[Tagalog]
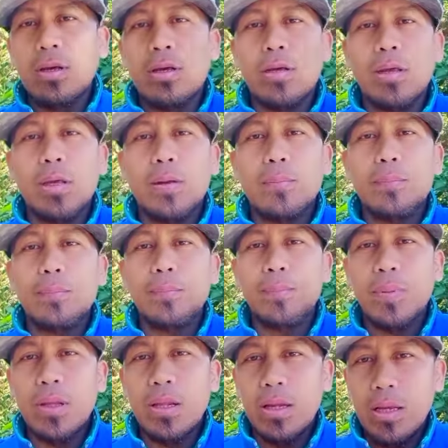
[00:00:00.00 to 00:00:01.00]

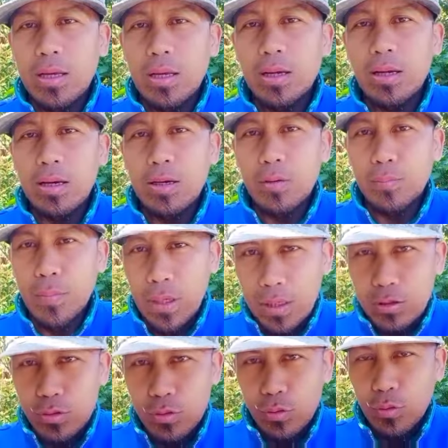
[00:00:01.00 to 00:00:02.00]
Imperial Army.
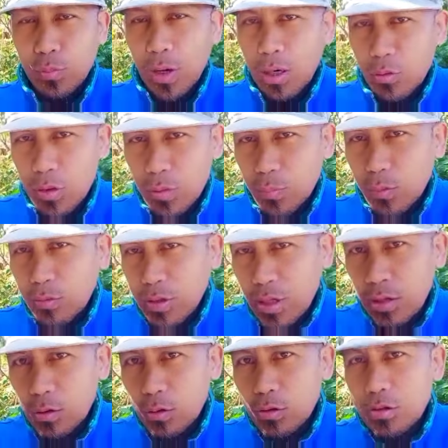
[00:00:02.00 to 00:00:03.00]
So dumako na po
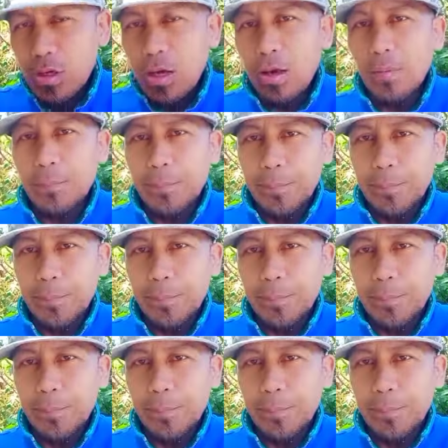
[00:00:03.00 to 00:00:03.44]
tayo sa